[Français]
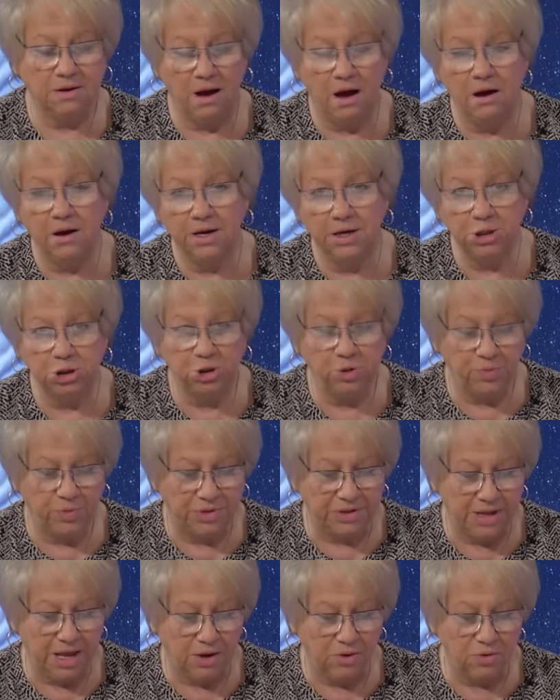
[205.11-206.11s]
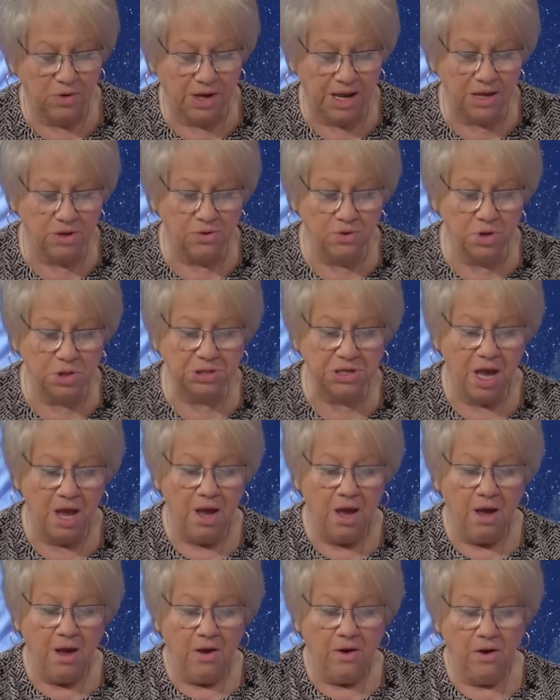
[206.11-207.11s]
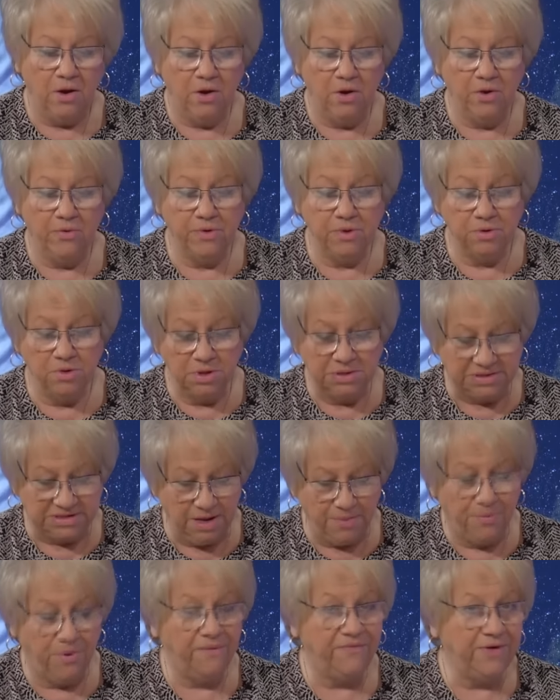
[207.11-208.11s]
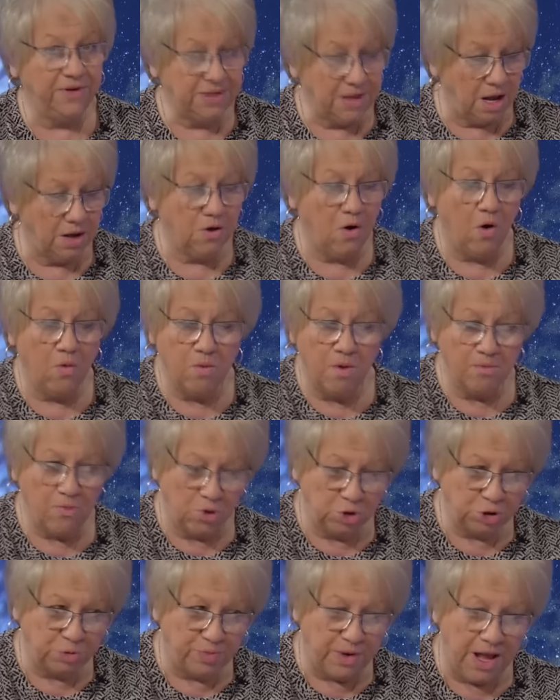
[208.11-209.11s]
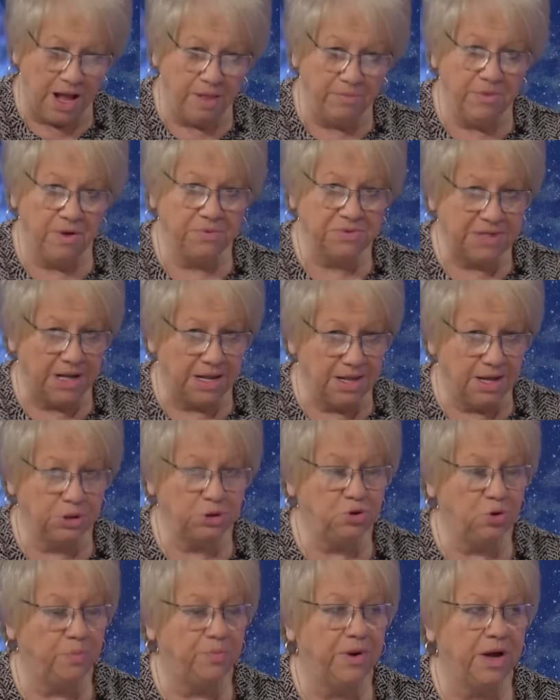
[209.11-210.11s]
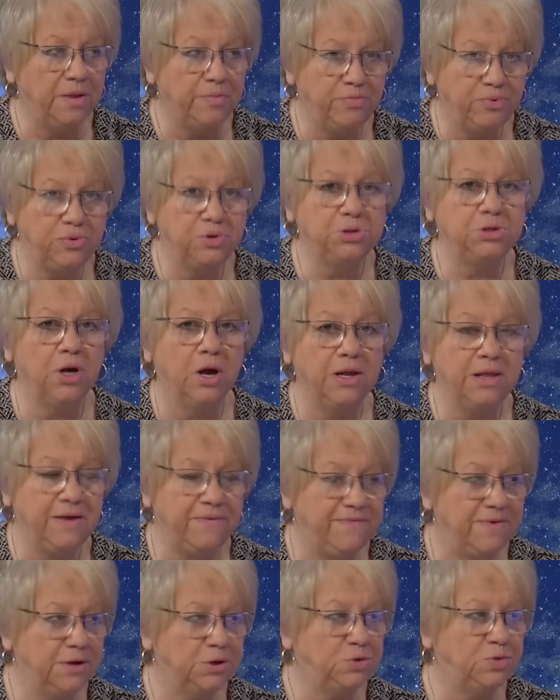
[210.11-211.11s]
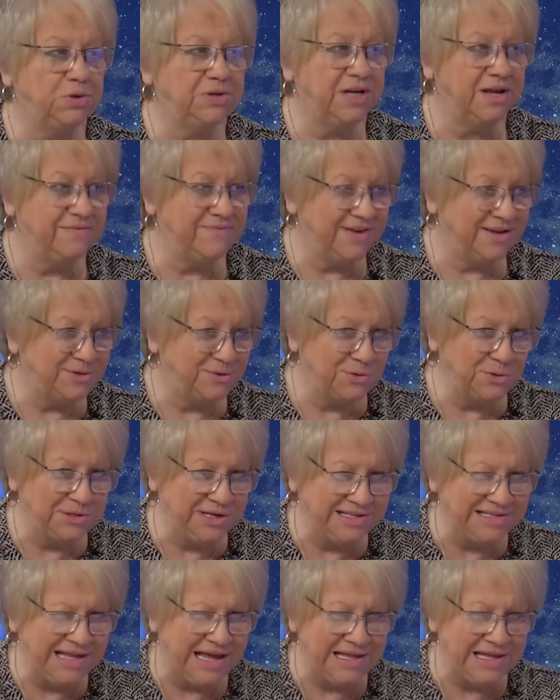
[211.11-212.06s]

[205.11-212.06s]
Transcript: carré Jupiter-Uranus c'est pas fait encore au moment où on se parle, mais vous allez en surprendre plusieurs les versos sans verso cette